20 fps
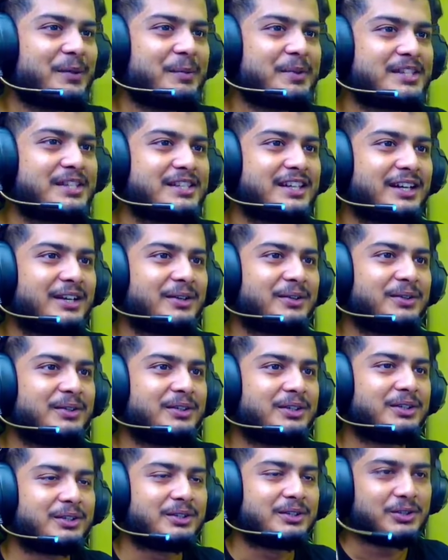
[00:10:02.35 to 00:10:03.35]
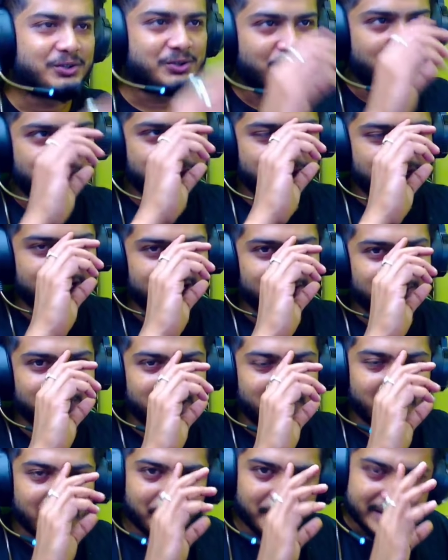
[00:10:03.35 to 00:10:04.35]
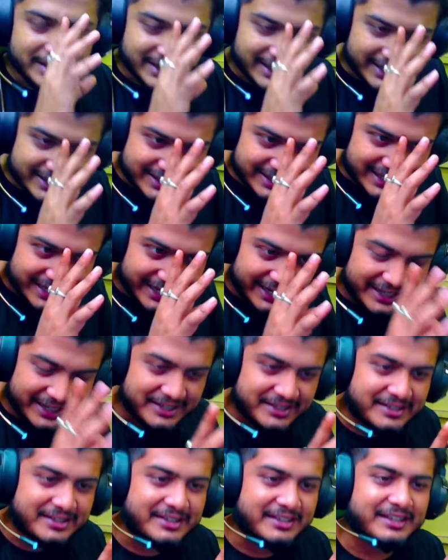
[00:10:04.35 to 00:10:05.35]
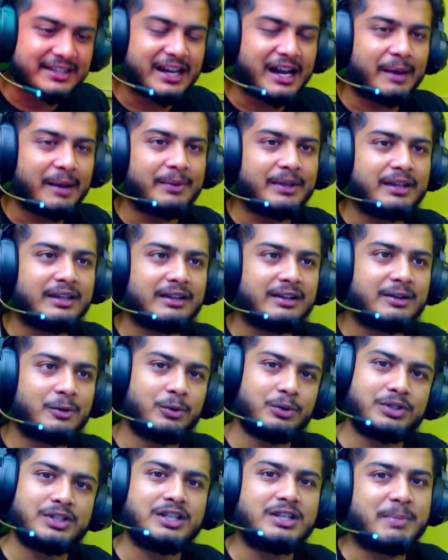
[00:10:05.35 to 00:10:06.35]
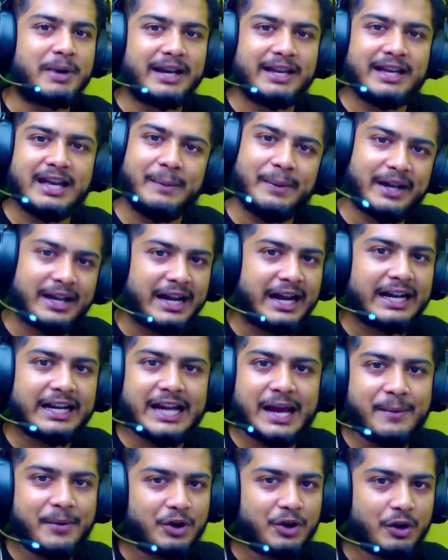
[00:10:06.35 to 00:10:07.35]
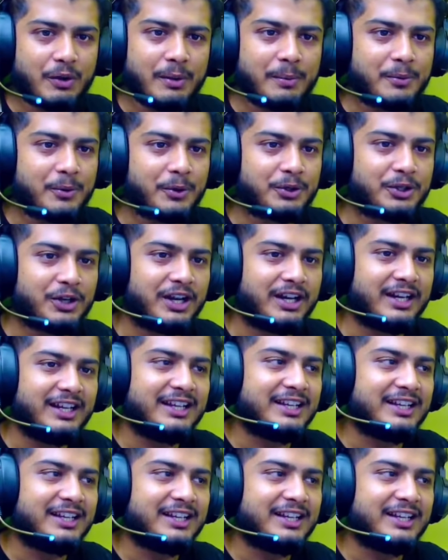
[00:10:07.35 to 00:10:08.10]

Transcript: বেঁচে থাকলো ছশো আটাত্তর ডায়মন্ড বেঁচে গেছে গাইজ আমি খুশি ভাই আমাকে আর ডায়মন্ড টপ আপ করতে হয়নি